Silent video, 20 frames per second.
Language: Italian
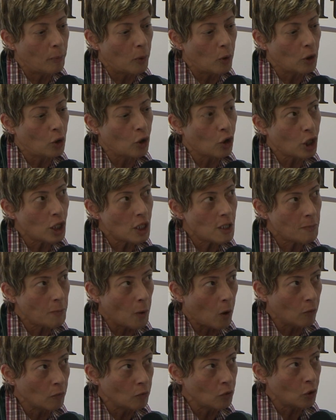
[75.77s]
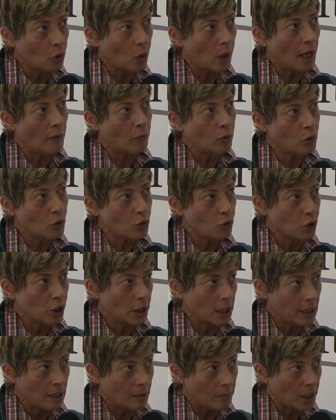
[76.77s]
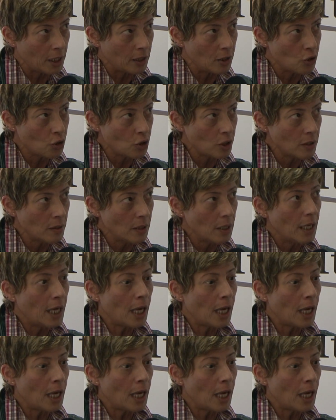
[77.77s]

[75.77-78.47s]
poi corrispondono alla fuoriuscita dei medici